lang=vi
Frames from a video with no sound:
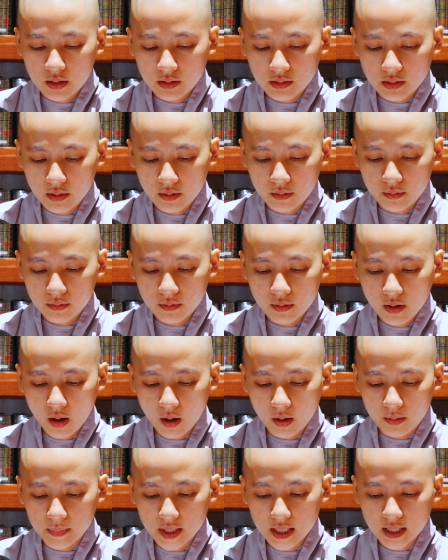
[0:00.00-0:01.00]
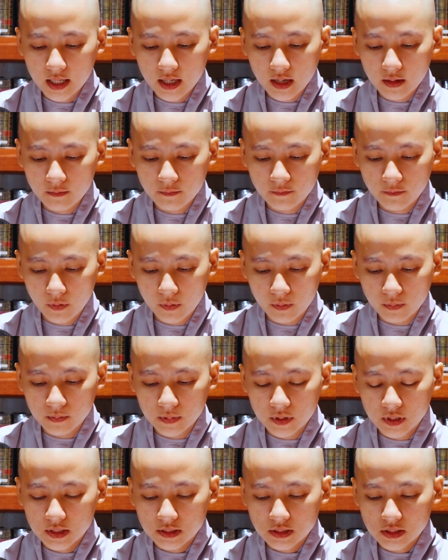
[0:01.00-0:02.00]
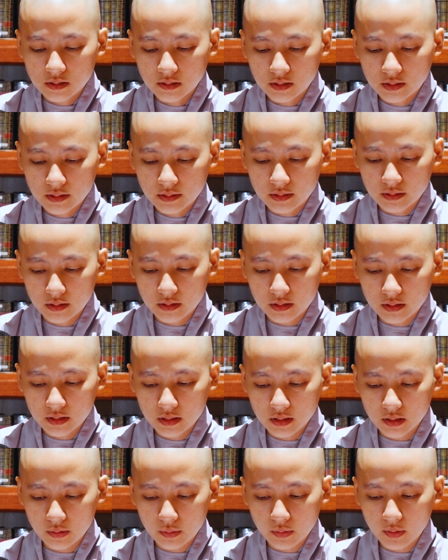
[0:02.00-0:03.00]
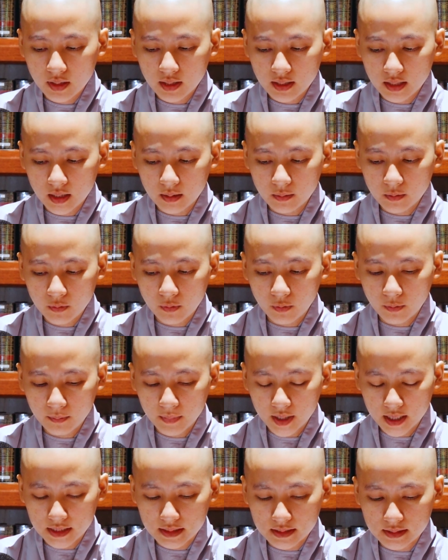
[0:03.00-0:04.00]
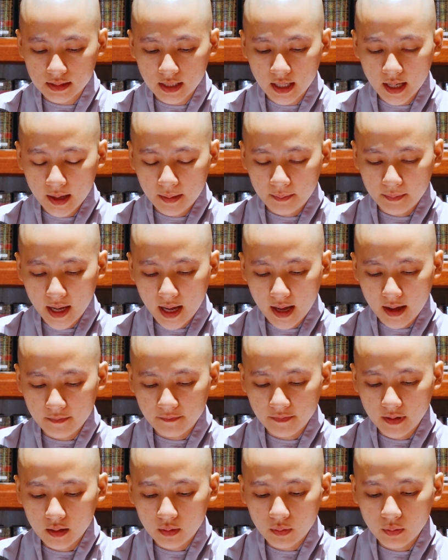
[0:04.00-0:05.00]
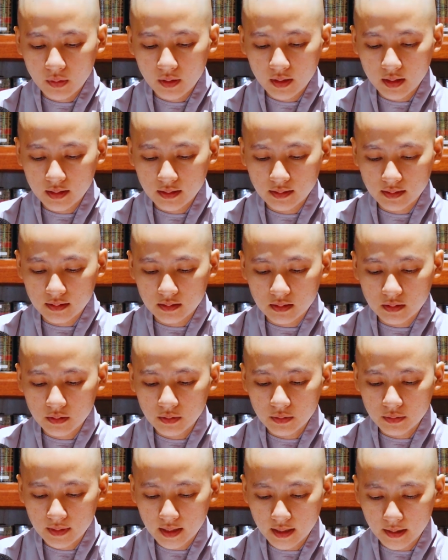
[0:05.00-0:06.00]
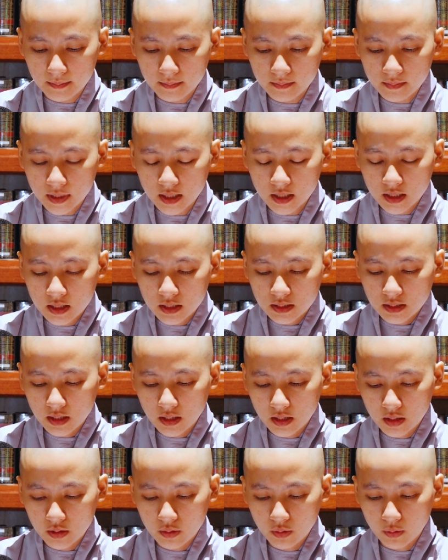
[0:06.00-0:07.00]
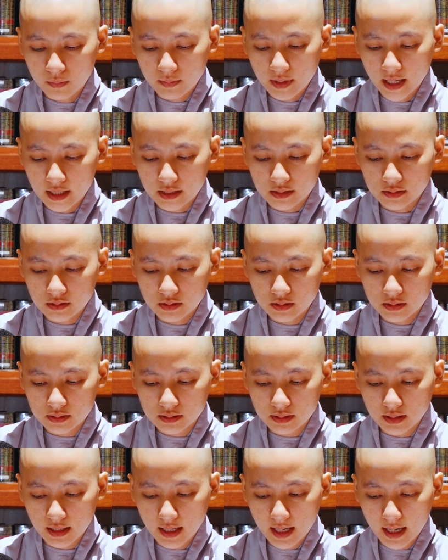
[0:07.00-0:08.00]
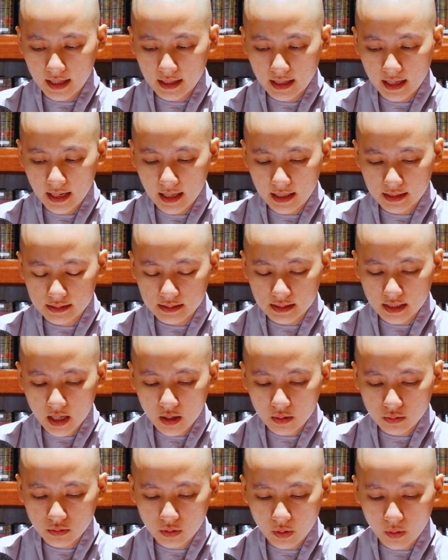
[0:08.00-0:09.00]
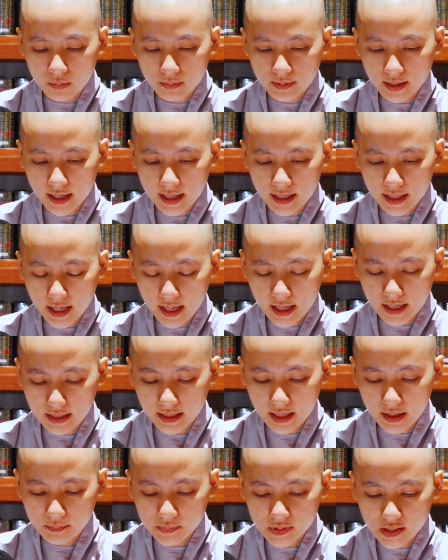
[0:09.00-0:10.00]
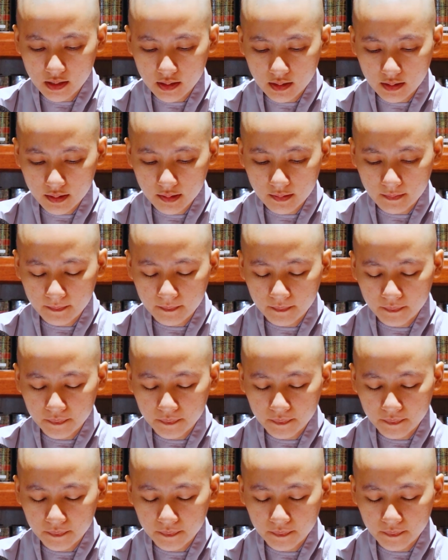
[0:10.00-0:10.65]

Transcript: nếu họ biết khắc phục sửa chữa những khuyết điểm của mình mà phát huy những ưu điểm thì cũng đạt được những hạnh lành cao tột ngang hàng nam giới.